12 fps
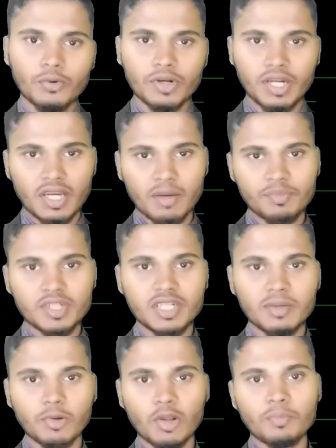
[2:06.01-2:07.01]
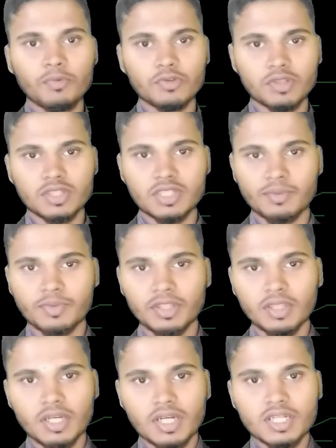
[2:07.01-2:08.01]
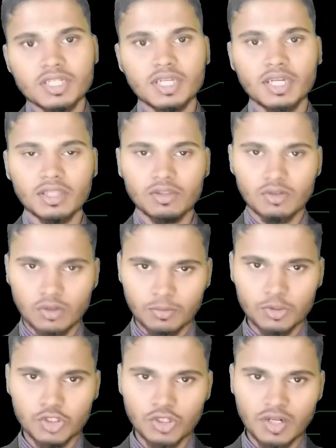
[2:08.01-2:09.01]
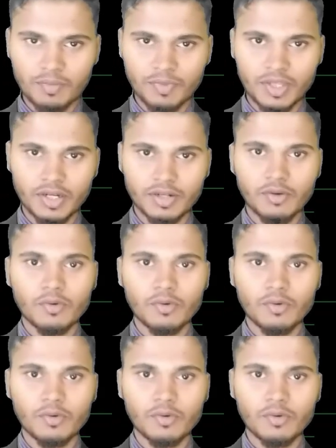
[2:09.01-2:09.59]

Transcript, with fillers: ওটাকে আপনি ডেভেলপ করতে চাবেন সেক্ষেত্রে অবশ্যই আপনার